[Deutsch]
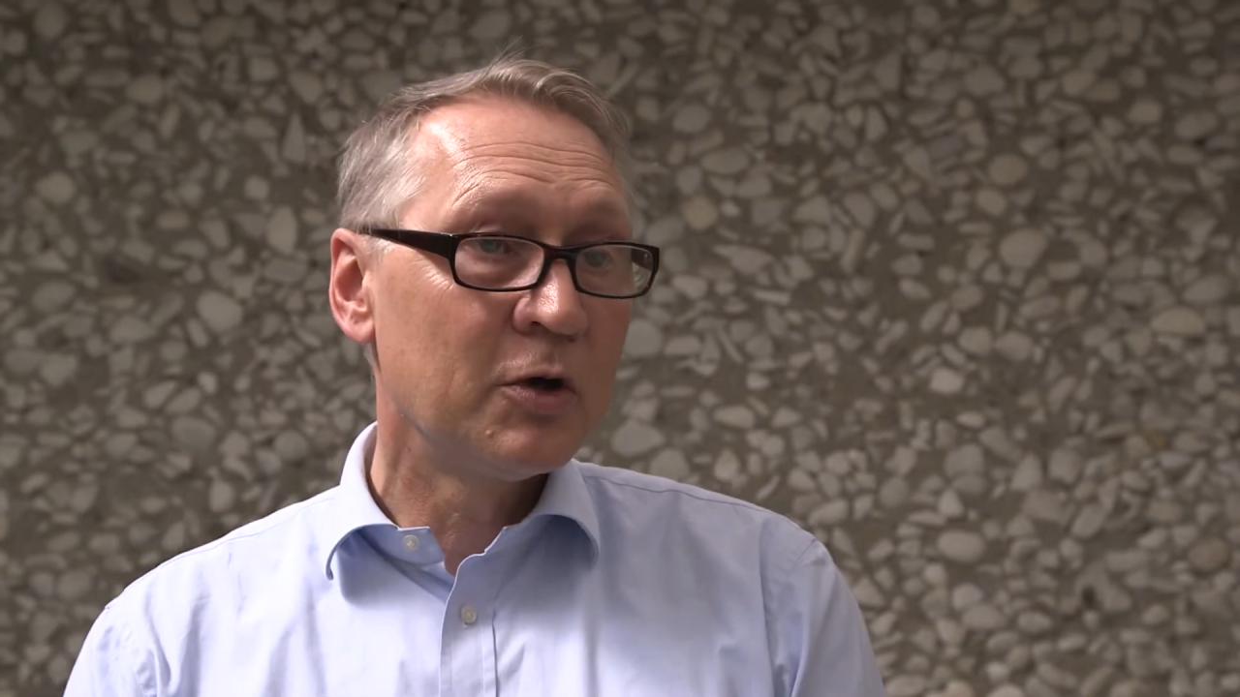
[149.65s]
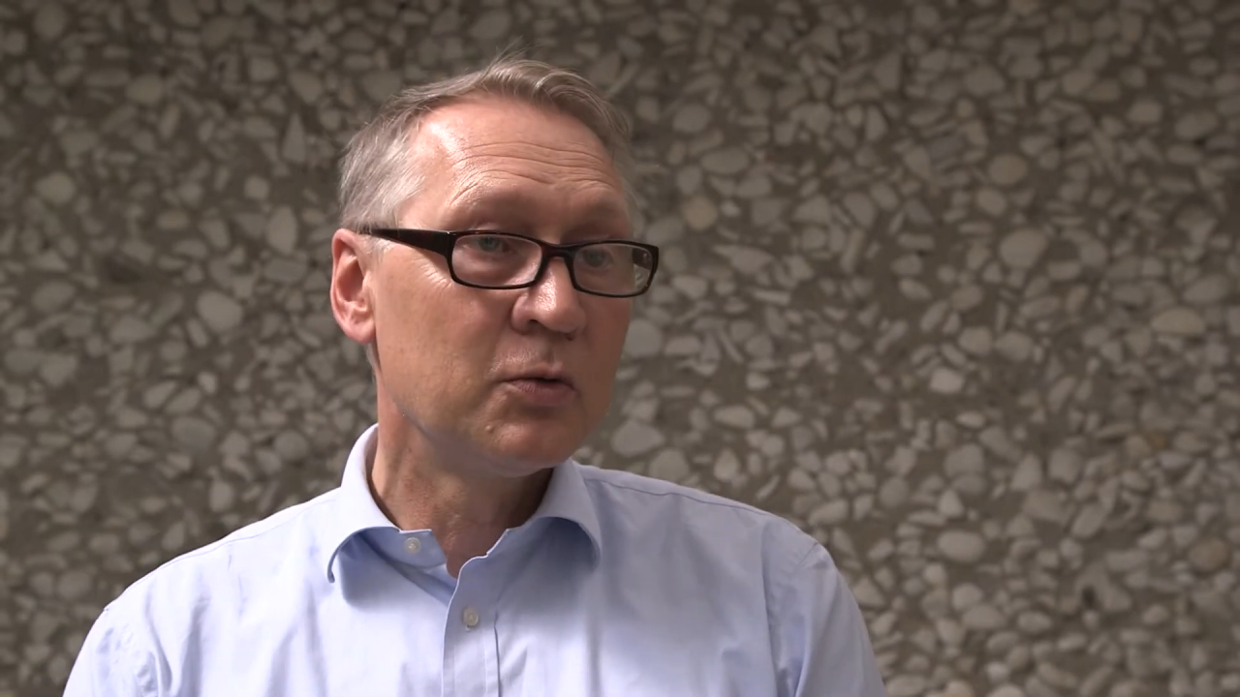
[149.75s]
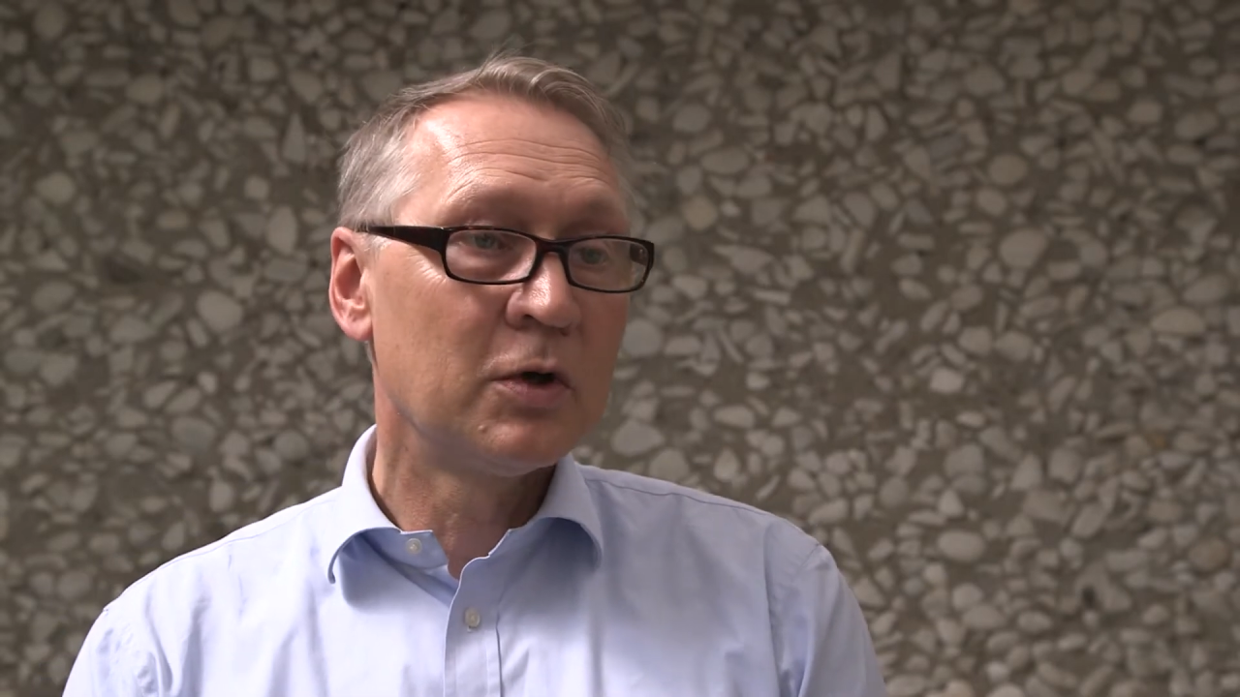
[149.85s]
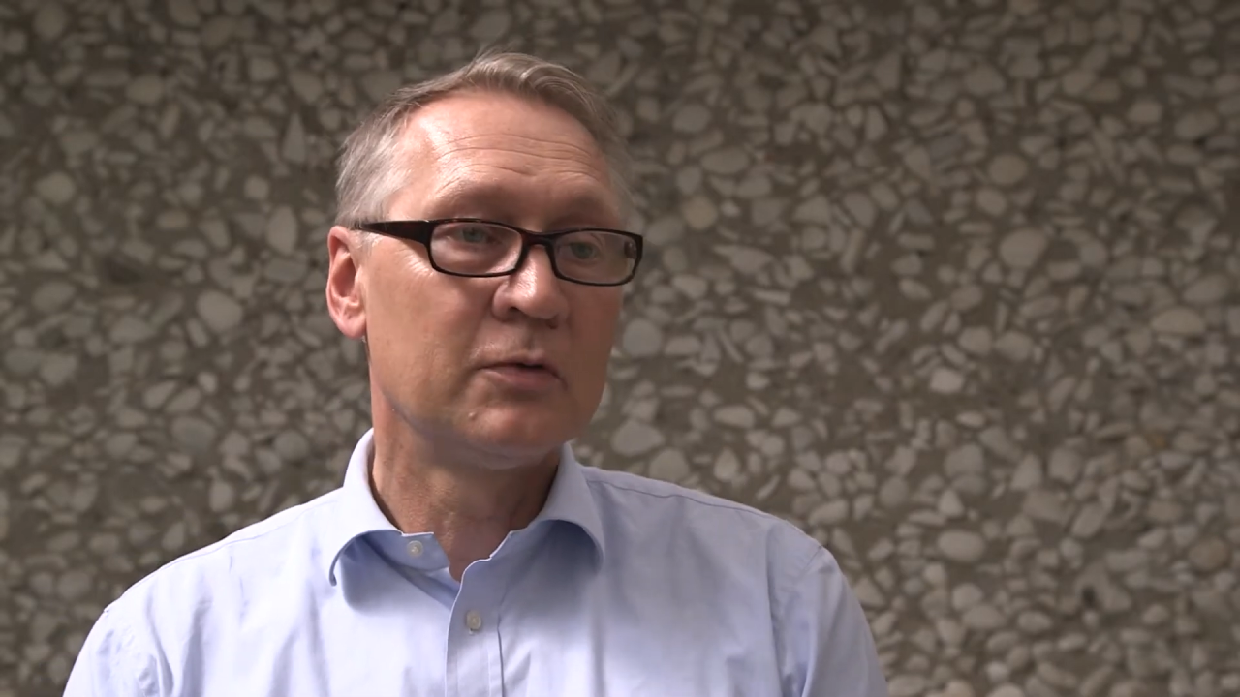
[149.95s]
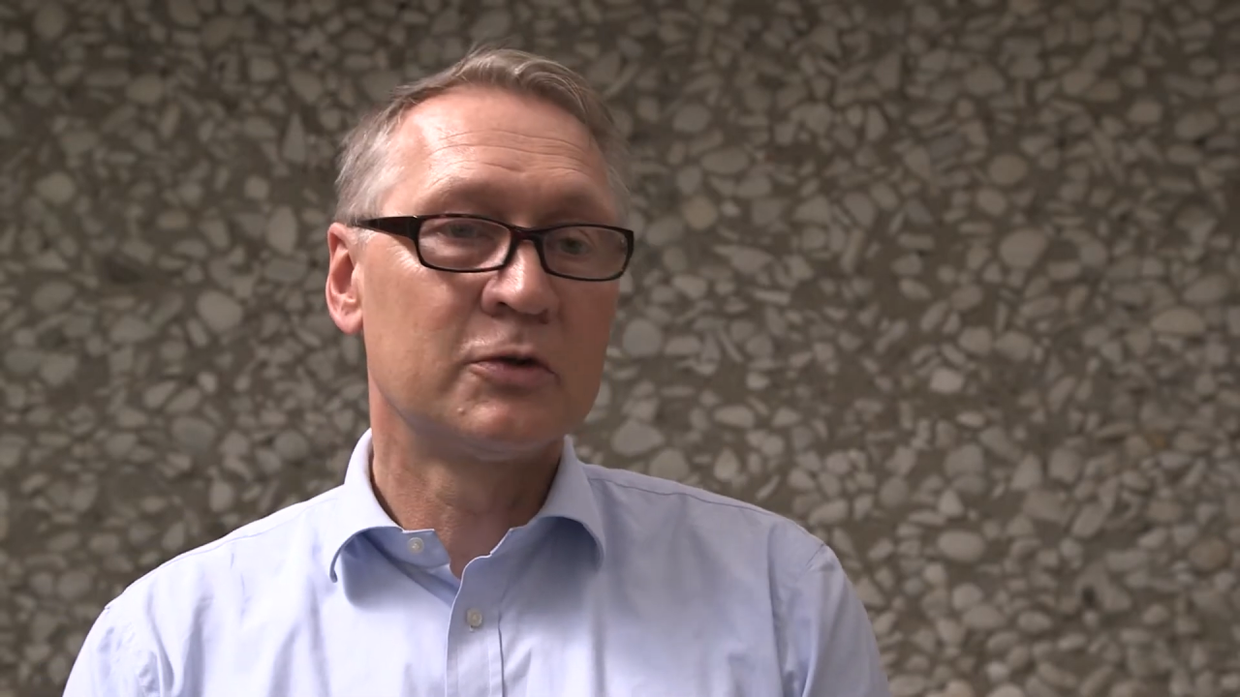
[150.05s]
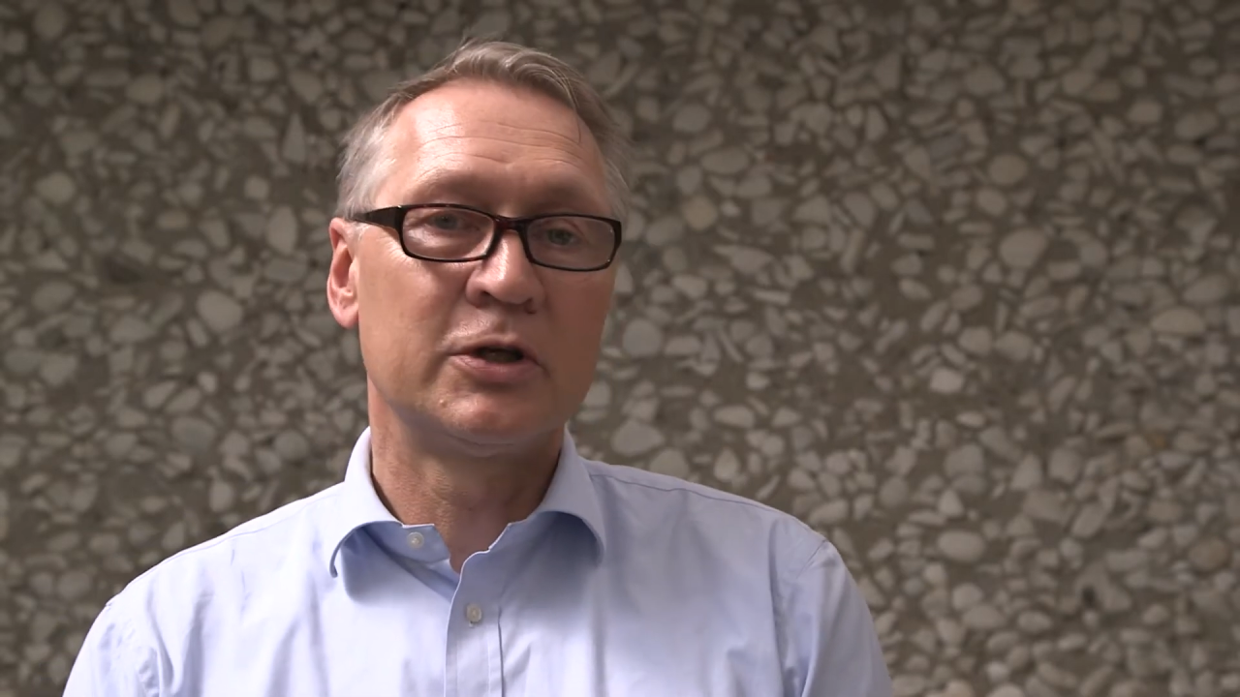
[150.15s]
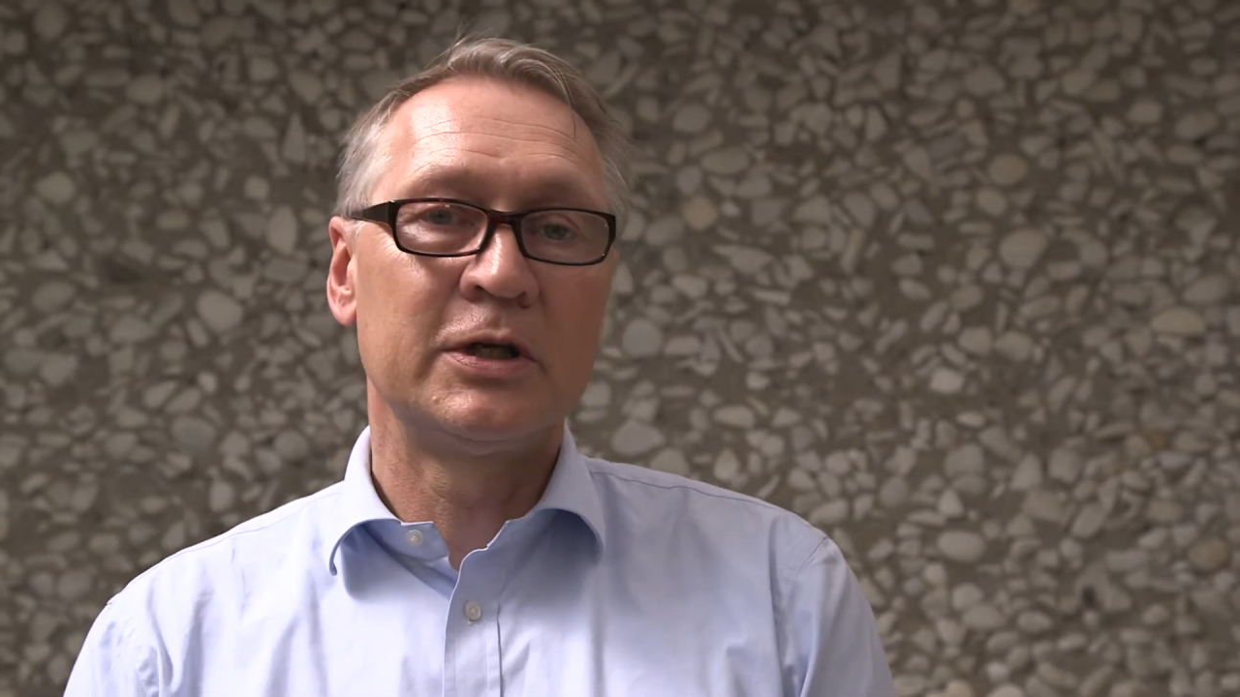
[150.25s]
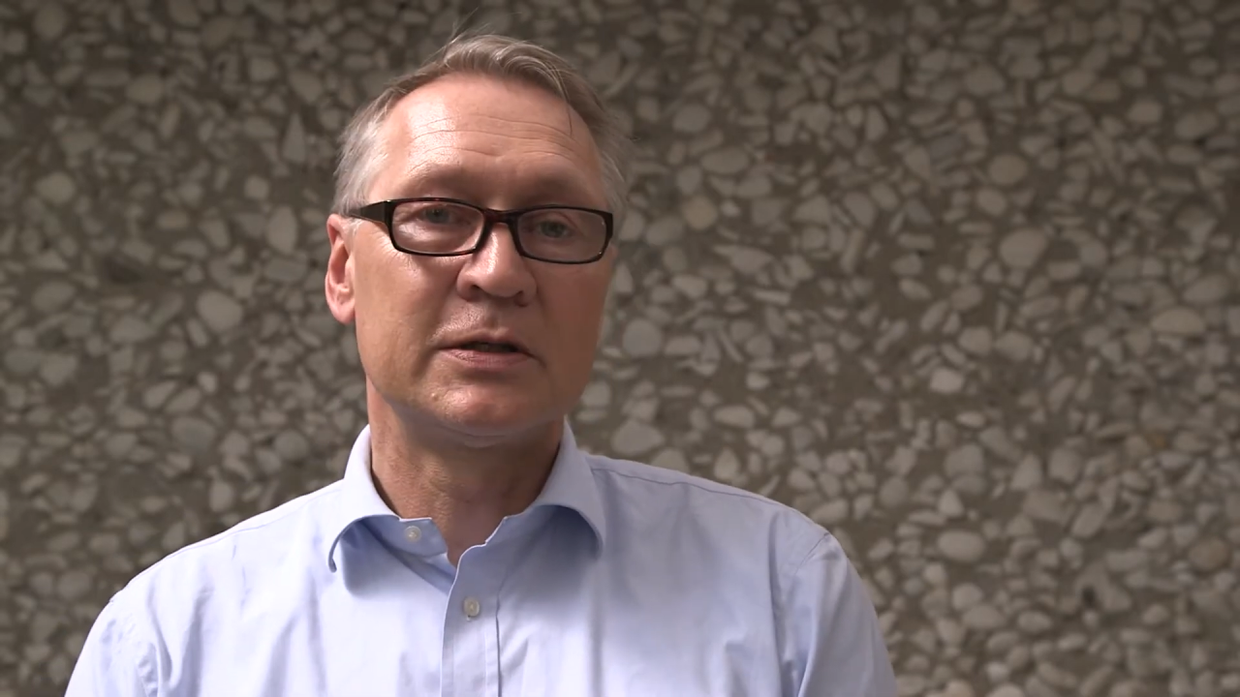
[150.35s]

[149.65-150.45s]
gut aufgestellt,